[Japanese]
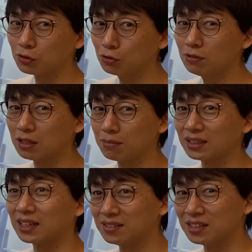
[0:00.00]
その上でま
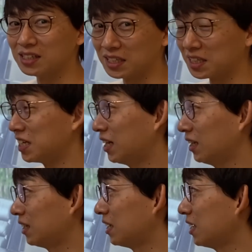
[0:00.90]
だ完全には出来上
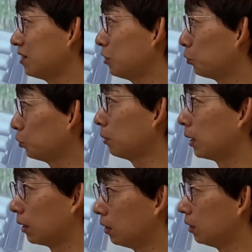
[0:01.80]
がっていないっていうこと
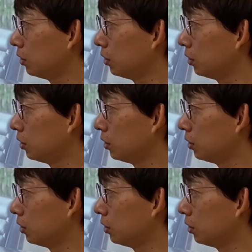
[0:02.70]
は、